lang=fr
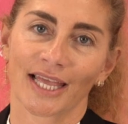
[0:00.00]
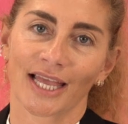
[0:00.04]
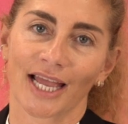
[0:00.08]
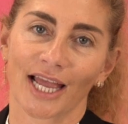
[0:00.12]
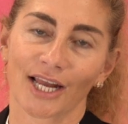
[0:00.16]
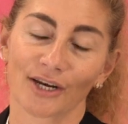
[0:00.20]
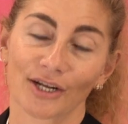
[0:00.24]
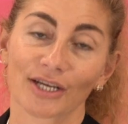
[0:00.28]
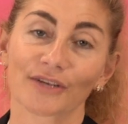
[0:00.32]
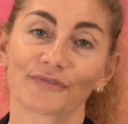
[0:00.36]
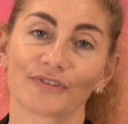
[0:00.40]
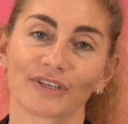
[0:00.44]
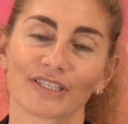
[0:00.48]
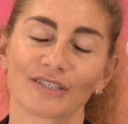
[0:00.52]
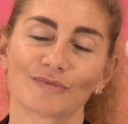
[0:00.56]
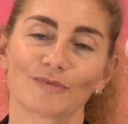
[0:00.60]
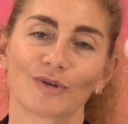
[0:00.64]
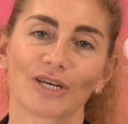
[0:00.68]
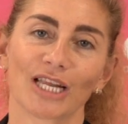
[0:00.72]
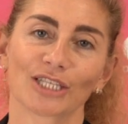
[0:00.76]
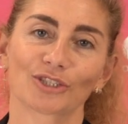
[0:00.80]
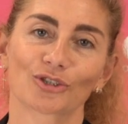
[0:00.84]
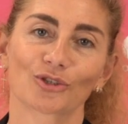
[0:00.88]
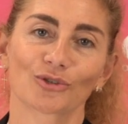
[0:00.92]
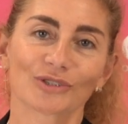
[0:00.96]
Alors
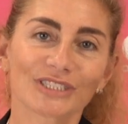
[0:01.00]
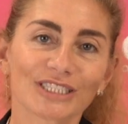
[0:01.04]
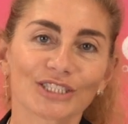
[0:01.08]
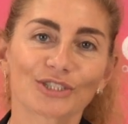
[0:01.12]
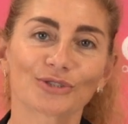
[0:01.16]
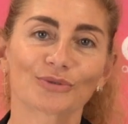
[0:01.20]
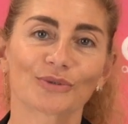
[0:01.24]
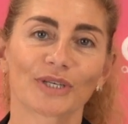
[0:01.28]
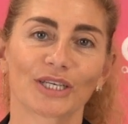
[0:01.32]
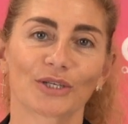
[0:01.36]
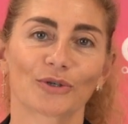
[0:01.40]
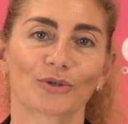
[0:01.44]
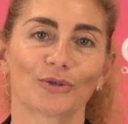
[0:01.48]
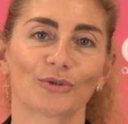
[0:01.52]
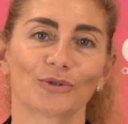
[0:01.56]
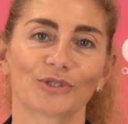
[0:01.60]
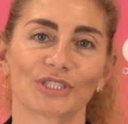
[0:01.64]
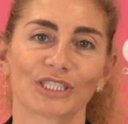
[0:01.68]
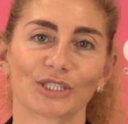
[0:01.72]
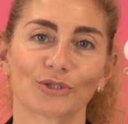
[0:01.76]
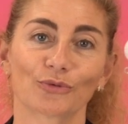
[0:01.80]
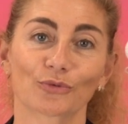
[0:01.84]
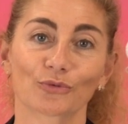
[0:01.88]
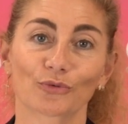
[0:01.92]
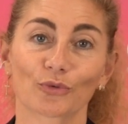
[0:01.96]
effectivement, la transition
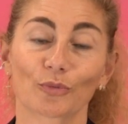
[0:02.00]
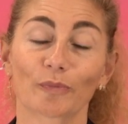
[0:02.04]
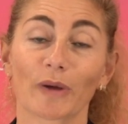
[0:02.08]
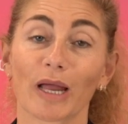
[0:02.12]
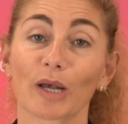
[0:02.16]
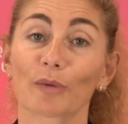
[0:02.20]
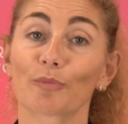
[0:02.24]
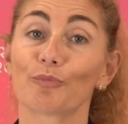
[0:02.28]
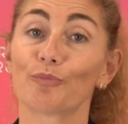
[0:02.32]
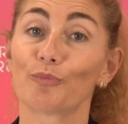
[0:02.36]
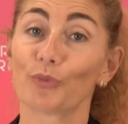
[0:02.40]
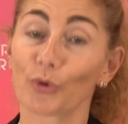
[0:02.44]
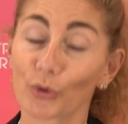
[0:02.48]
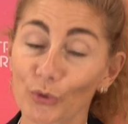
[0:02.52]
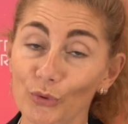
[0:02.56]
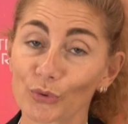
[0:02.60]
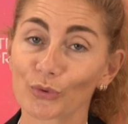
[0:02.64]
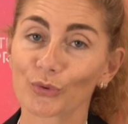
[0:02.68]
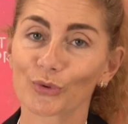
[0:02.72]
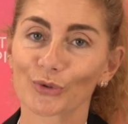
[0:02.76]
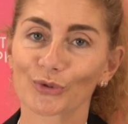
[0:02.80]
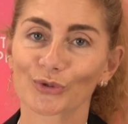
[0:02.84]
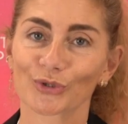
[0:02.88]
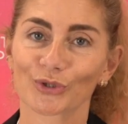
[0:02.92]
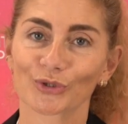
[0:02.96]
écologique dont on parle
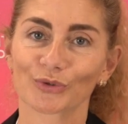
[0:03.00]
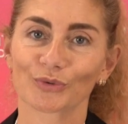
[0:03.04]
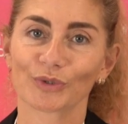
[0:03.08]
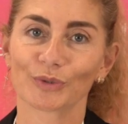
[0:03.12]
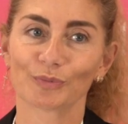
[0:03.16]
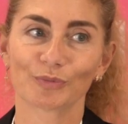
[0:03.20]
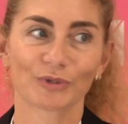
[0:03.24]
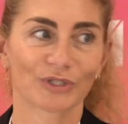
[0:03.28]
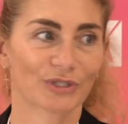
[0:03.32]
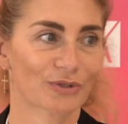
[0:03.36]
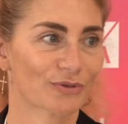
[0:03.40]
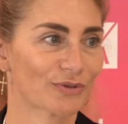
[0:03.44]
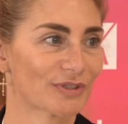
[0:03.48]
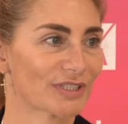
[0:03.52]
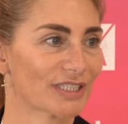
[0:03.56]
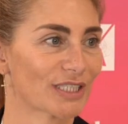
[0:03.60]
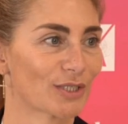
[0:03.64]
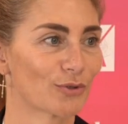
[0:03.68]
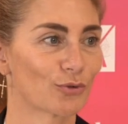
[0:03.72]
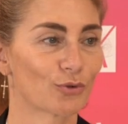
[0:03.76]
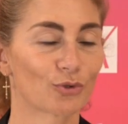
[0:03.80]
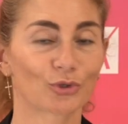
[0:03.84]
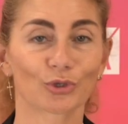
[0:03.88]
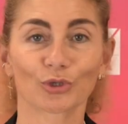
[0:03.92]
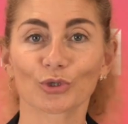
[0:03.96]
beaucoup aujourd'hui, puisque
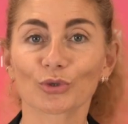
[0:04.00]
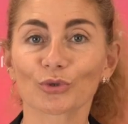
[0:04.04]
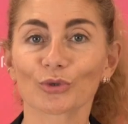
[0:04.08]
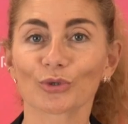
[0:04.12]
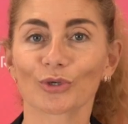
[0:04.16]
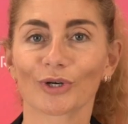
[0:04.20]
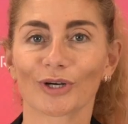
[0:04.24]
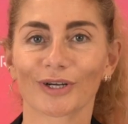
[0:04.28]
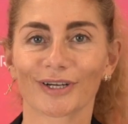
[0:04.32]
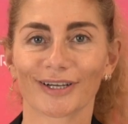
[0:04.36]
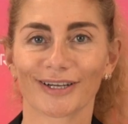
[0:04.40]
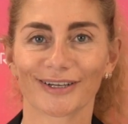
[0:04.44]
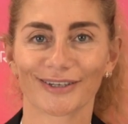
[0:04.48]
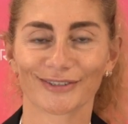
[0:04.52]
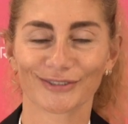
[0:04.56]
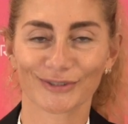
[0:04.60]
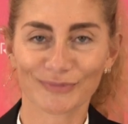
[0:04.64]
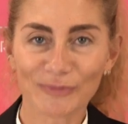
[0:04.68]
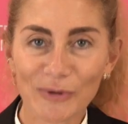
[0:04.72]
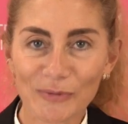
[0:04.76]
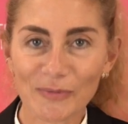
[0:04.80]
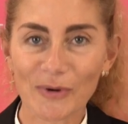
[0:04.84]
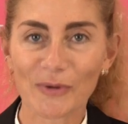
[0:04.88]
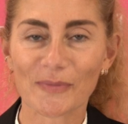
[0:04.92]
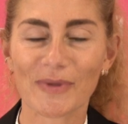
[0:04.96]
c'est le jour, à
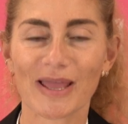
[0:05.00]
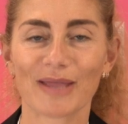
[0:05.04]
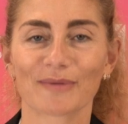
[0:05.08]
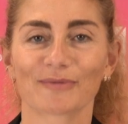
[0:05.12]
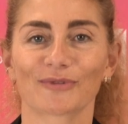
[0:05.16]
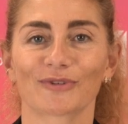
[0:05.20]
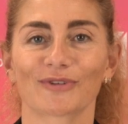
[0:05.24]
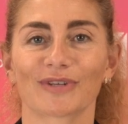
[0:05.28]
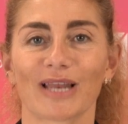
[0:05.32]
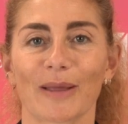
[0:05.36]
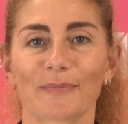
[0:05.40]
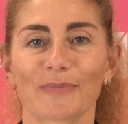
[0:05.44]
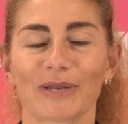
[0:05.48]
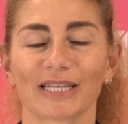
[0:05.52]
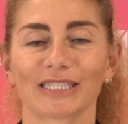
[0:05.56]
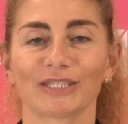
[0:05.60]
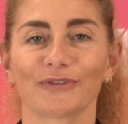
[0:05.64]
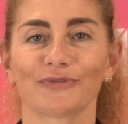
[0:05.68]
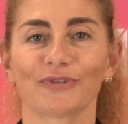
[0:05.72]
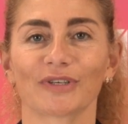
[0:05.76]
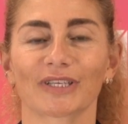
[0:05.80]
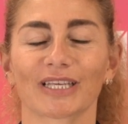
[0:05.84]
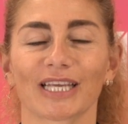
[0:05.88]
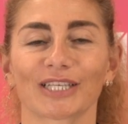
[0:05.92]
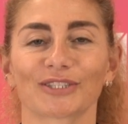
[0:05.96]
ce moment même, de la
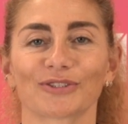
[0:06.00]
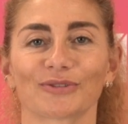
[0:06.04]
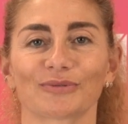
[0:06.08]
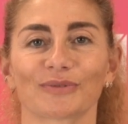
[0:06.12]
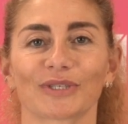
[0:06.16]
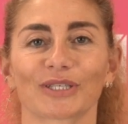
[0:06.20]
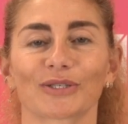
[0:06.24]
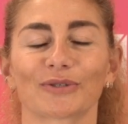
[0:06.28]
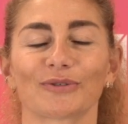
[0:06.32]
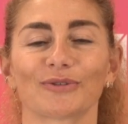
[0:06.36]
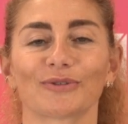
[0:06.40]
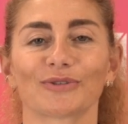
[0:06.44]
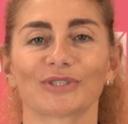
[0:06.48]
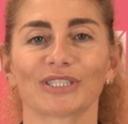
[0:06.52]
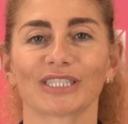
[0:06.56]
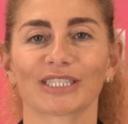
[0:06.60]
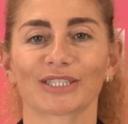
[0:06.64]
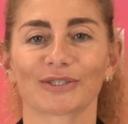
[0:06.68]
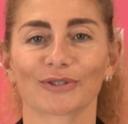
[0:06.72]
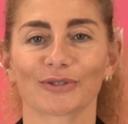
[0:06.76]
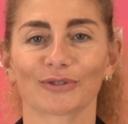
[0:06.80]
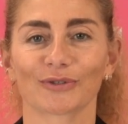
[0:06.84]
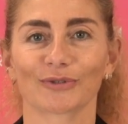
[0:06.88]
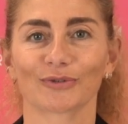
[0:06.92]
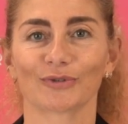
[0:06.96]
planification
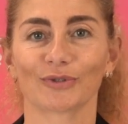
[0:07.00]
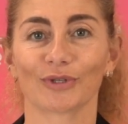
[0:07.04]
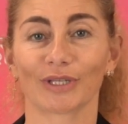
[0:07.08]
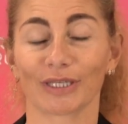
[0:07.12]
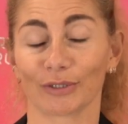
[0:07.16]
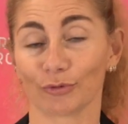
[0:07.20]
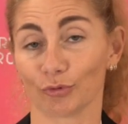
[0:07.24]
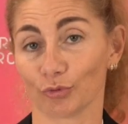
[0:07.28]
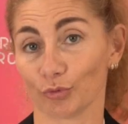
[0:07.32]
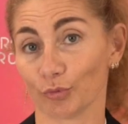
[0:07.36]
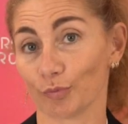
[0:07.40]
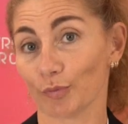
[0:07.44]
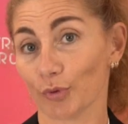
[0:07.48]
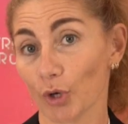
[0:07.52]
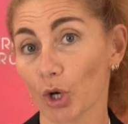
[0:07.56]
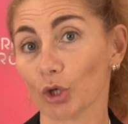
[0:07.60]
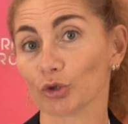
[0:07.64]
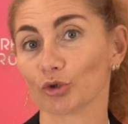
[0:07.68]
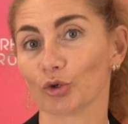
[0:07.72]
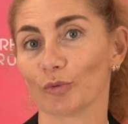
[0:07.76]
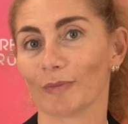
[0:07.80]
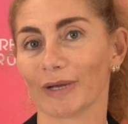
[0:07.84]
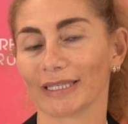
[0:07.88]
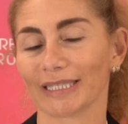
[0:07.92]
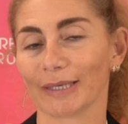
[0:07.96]
écologique euh, du
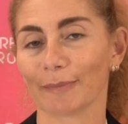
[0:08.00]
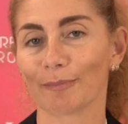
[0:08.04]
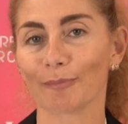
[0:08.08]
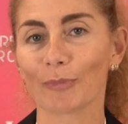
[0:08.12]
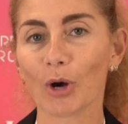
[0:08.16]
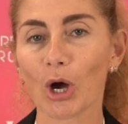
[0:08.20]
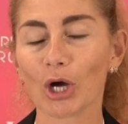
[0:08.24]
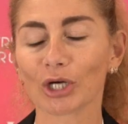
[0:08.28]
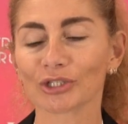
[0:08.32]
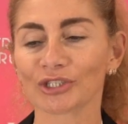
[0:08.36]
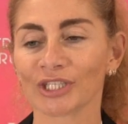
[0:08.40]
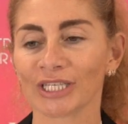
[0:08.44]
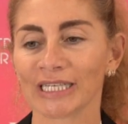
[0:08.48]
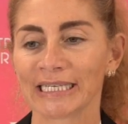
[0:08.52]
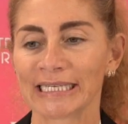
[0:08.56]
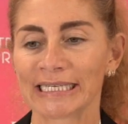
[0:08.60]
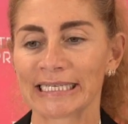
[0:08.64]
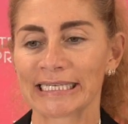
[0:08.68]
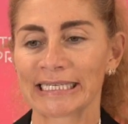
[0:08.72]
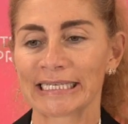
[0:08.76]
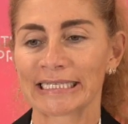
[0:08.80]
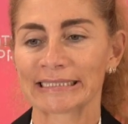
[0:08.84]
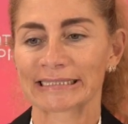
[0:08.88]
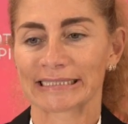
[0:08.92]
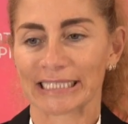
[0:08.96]
plan de Madame Borne,
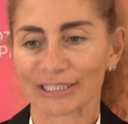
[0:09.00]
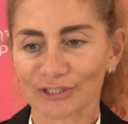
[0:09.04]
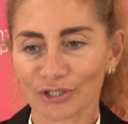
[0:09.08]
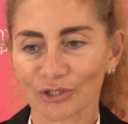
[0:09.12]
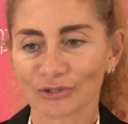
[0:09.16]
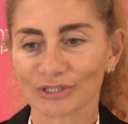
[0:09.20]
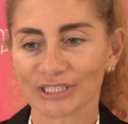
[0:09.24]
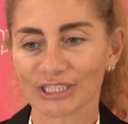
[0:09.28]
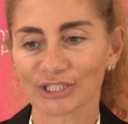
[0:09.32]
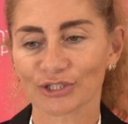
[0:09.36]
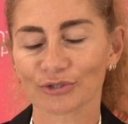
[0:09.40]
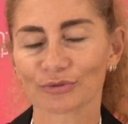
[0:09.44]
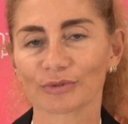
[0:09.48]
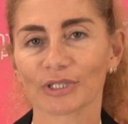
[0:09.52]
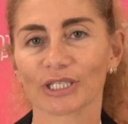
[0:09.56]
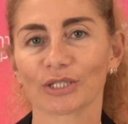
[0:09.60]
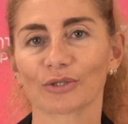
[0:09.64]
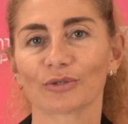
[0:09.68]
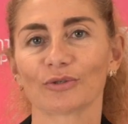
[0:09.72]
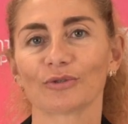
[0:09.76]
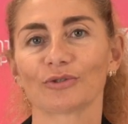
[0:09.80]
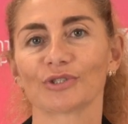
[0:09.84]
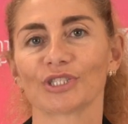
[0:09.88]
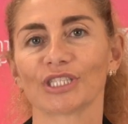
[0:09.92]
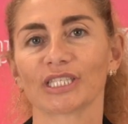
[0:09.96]
cette transition
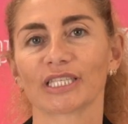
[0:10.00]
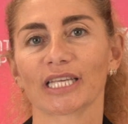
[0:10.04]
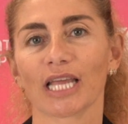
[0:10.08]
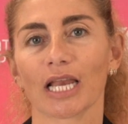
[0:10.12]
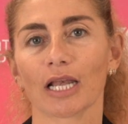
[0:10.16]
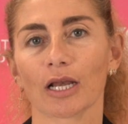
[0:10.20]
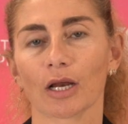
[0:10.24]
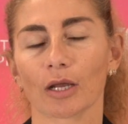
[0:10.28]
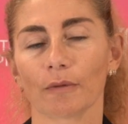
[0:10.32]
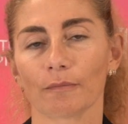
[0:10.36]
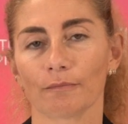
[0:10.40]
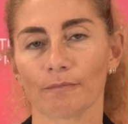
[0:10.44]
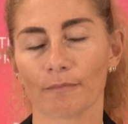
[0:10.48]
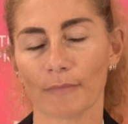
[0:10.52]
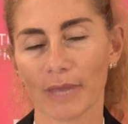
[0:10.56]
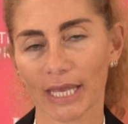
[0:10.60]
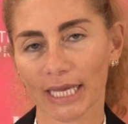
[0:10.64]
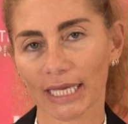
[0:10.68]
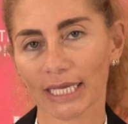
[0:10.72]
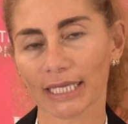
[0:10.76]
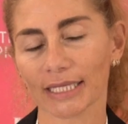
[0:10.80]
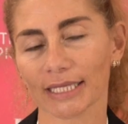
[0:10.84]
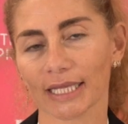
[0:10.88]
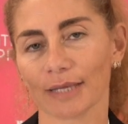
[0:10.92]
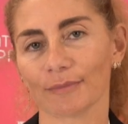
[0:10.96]
écologique, elle
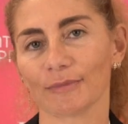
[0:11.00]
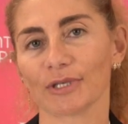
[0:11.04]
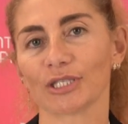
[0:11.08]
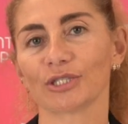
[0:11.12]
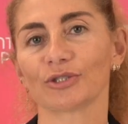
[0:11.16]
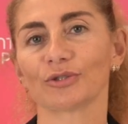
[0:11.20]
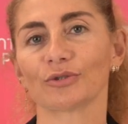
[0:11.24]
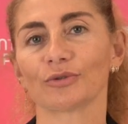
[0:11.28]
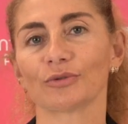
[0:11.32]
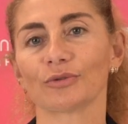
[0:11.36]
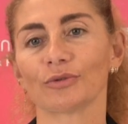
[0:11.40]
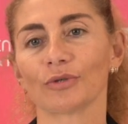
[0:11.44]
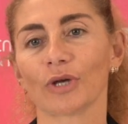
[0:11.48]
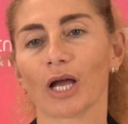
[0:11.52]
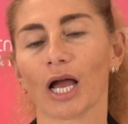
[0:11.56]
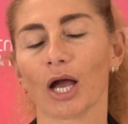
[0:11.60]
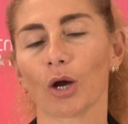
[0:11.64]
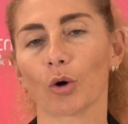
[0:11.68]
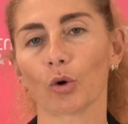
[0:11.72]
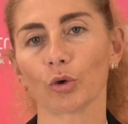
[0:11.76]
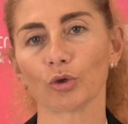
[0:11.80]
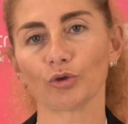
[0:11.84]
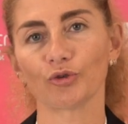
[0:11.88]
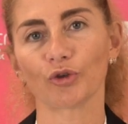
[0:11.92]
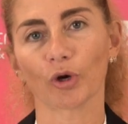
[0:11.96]
mérite à mes yeux
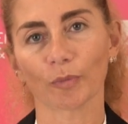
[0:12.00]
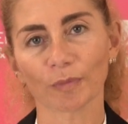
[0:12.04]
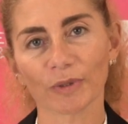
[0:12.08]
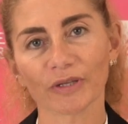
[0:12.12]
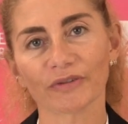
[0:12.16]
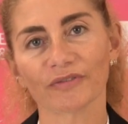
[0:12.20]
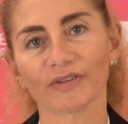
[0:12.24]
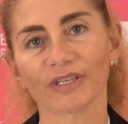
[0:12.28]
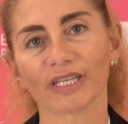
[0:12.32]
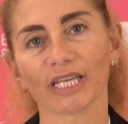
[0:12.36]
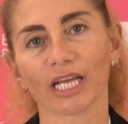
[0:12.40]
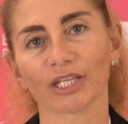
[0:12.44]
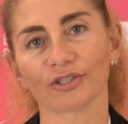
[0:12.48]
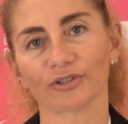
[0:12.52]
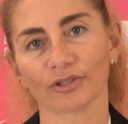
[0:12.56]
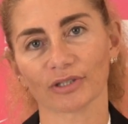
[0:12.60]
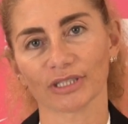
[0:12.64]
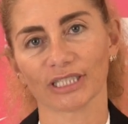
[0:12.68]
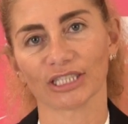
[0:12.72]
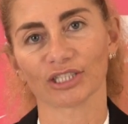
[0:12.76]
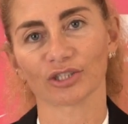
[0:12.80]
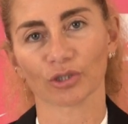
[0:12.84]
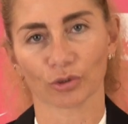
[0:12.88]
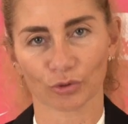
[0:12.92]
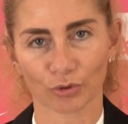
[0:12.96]
un rôle
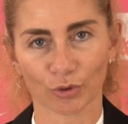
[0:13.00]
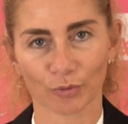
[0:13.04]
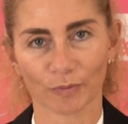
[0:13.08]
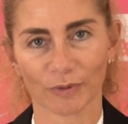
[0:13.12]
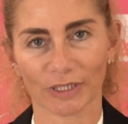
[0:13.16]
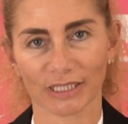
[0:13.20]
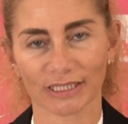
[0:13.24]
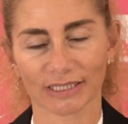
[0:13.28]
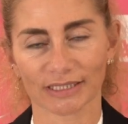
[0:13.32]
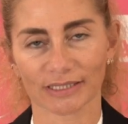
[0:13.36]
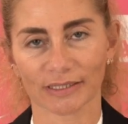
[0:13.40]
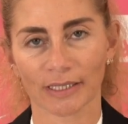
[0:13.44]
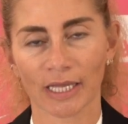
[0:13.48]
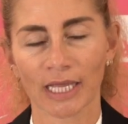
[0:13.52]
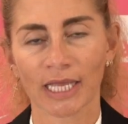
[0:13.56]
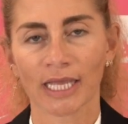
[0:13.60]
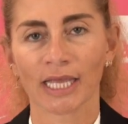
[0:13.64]
d'amplificateur des entreprises.